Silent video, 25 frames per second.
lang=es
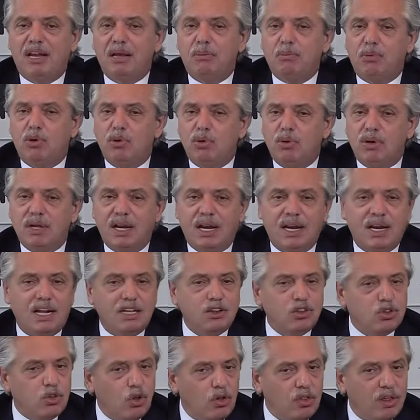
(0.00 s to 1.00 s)
involucrar
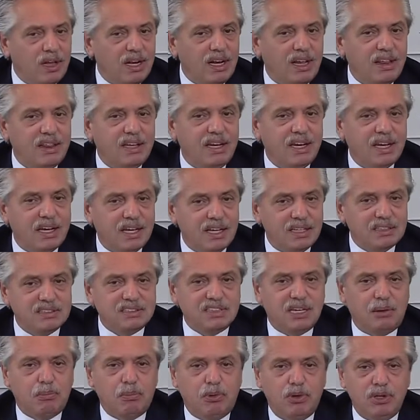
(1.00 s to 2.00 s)
a toda la
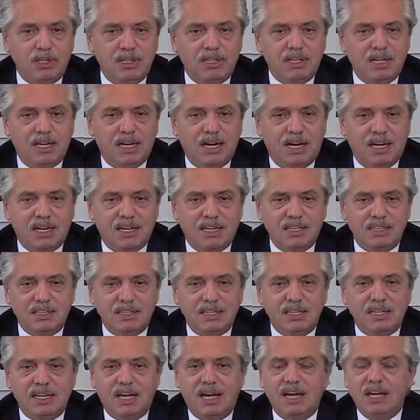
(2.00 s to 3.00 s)
dirigencia política
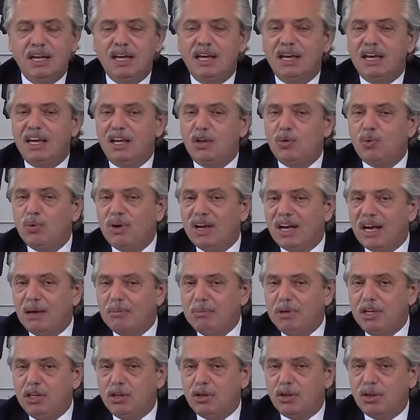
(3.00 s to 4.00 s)
argentina en un
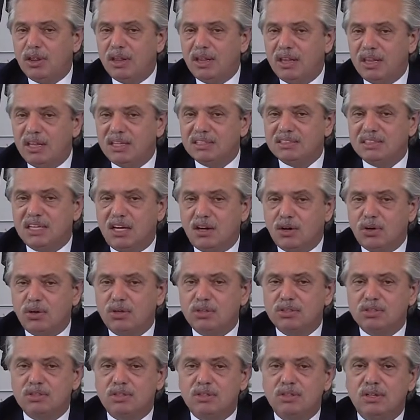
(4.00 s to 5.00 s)
camino de
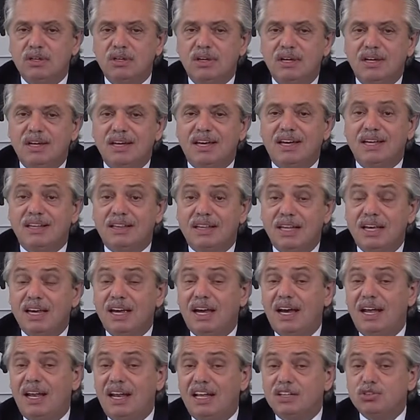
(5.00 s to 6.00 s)
desarrollo que
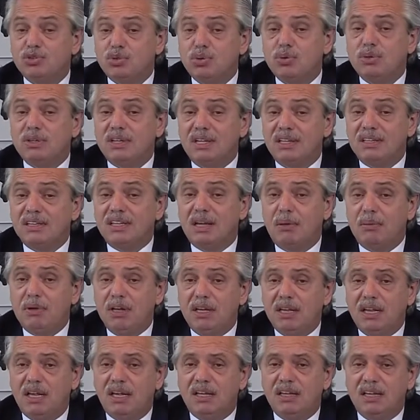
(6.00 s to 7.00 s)
tenga la
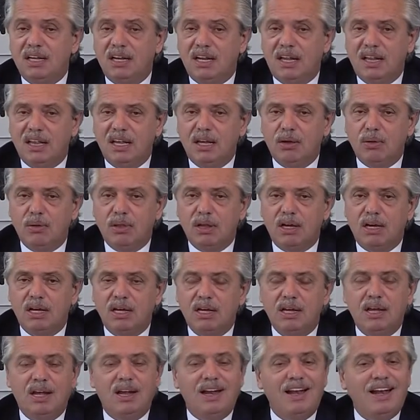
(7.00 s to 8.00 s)
sustentabilidad de la deuda,
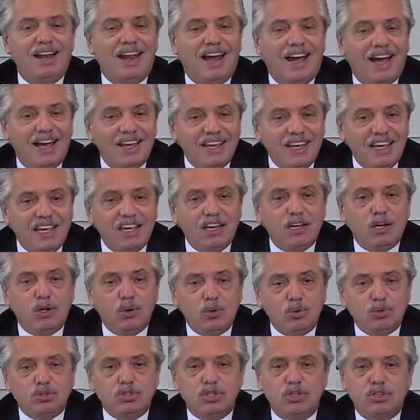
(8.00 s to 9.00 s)
la
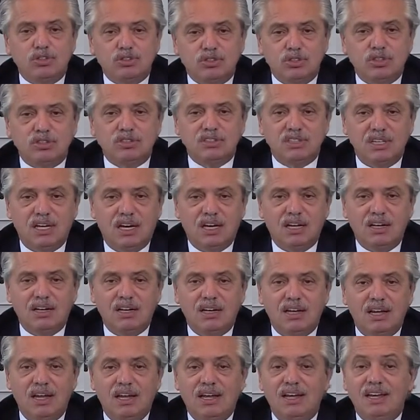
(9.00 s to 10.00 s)
inclusión social
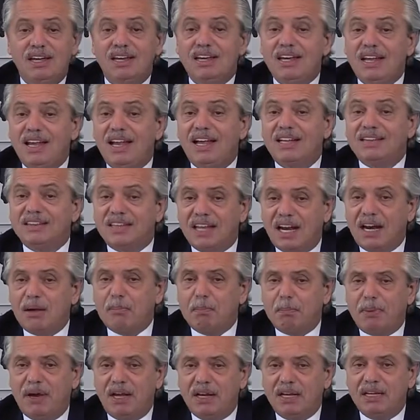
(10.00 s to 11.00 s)
y la
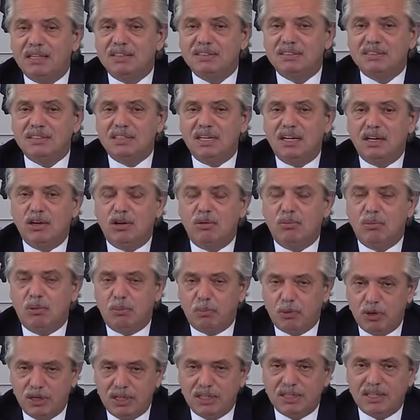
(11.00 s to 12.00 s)
transparencia como
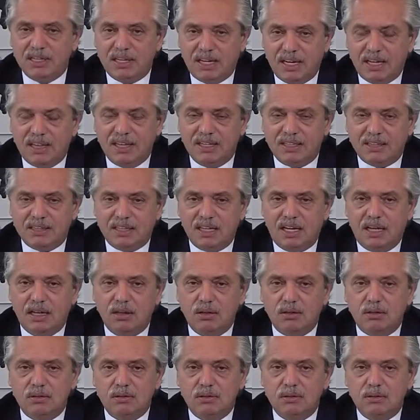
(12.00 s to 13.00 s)
políticas de Estado